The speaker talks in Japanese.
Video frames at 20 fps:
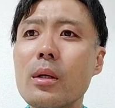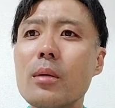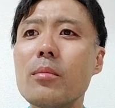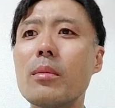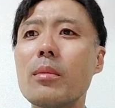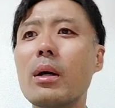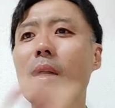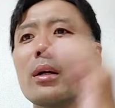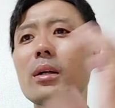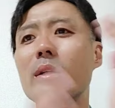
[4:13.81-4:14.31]

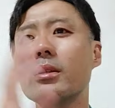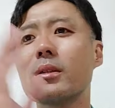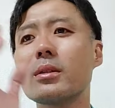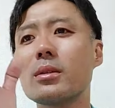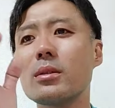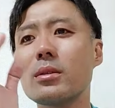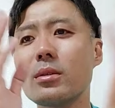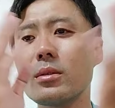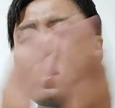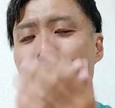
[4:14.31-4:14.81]
ま
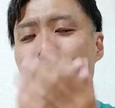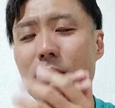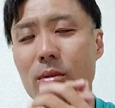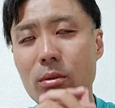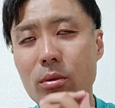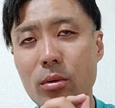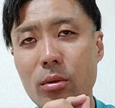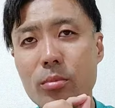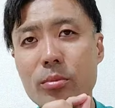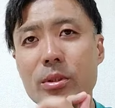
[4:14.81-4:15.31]
あ
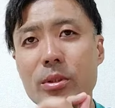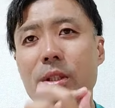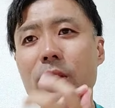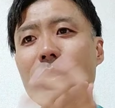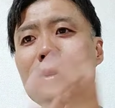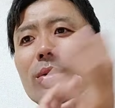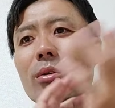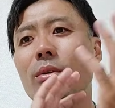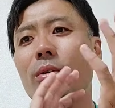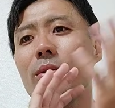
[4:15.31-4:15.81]
お店
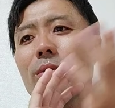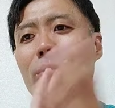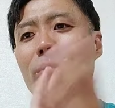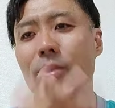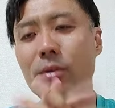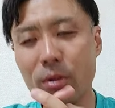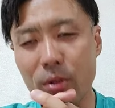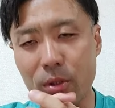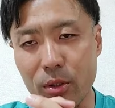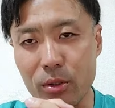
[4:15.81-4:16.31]
の方
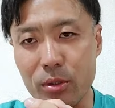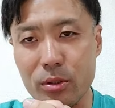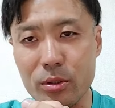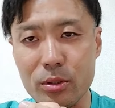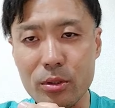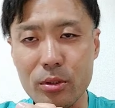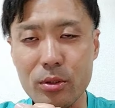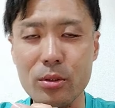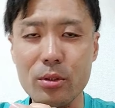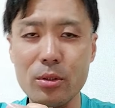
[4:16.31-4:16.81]
の
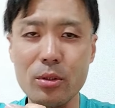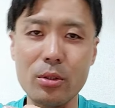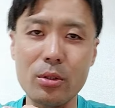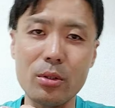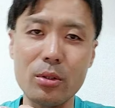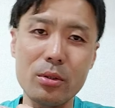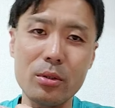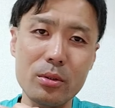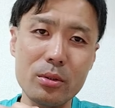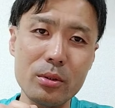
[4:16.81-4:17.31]
そ
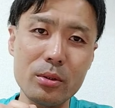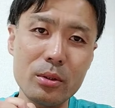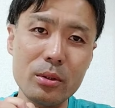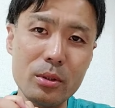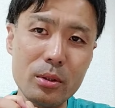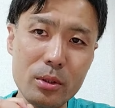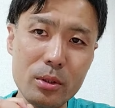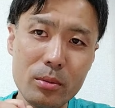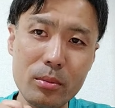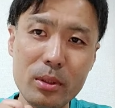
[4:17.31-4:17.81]
の
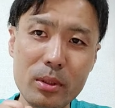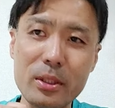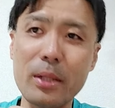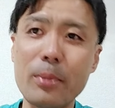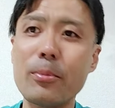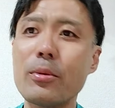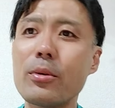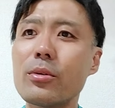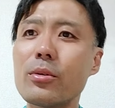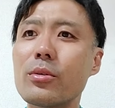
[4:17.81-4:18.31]

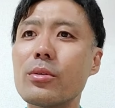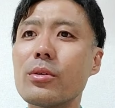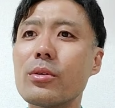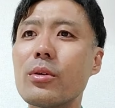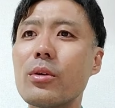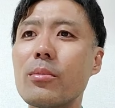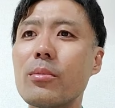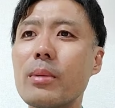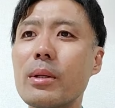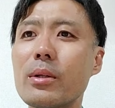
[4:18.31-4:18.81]
サポート
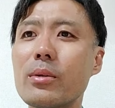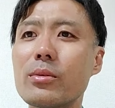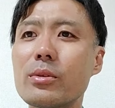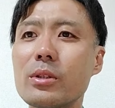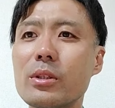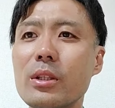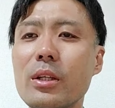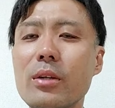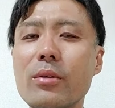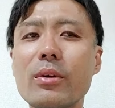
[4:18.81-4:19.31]
の窓
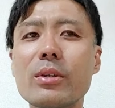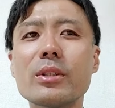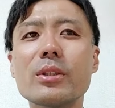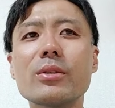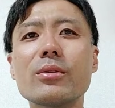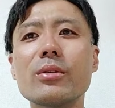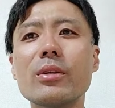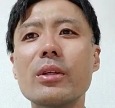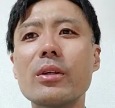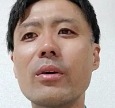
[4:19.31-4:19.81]
口に電話して
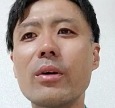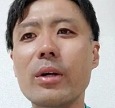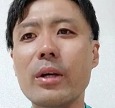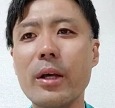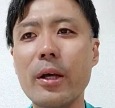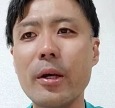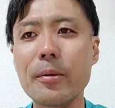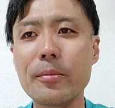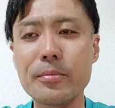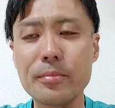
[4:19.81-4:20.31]
くれたわ
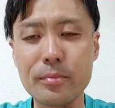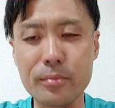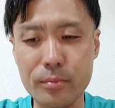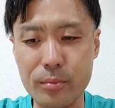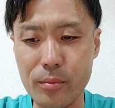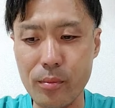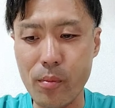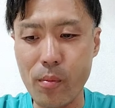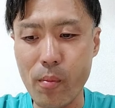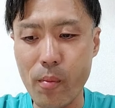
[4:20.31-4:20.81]
け。う
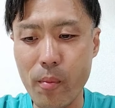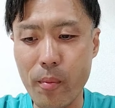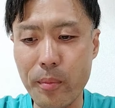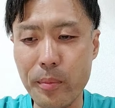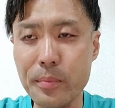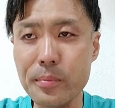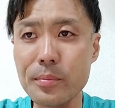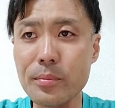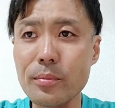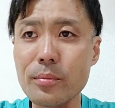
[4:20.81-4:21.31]
ん、
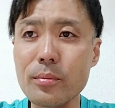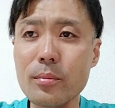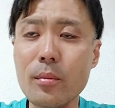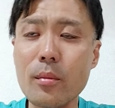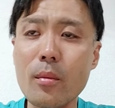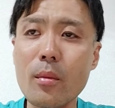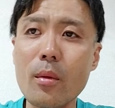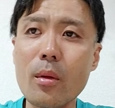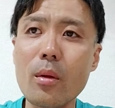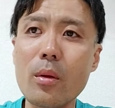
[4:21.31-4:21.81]

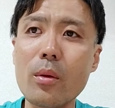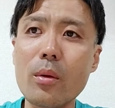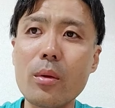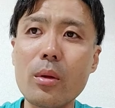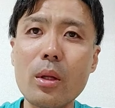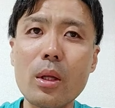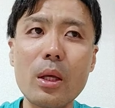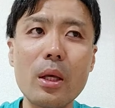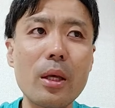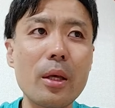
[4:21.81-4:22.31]

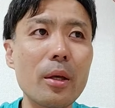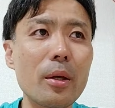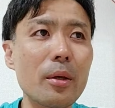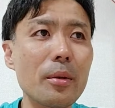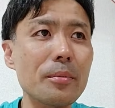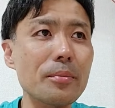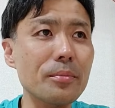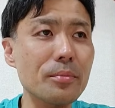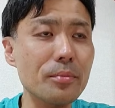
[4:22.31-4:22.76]
で